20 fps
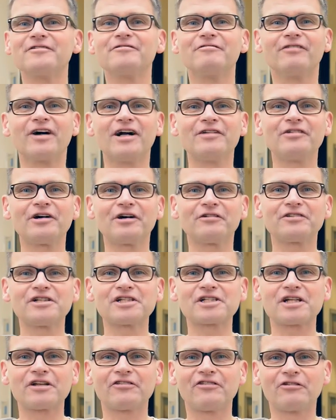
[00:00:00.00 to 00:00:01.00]
Weil wir auf der
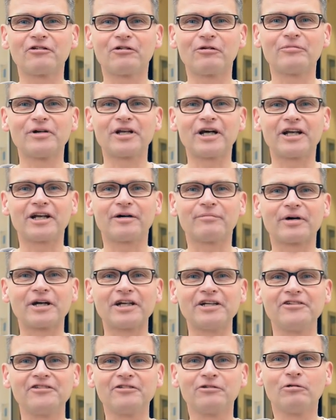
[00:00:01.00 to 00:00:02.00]
Station mit einer
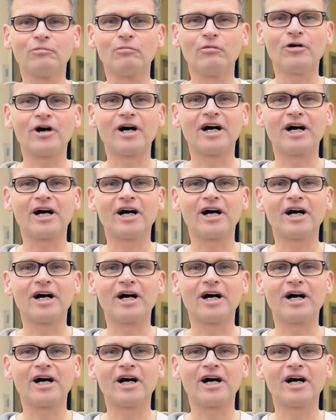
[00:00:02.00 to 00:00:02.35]
Prise Humor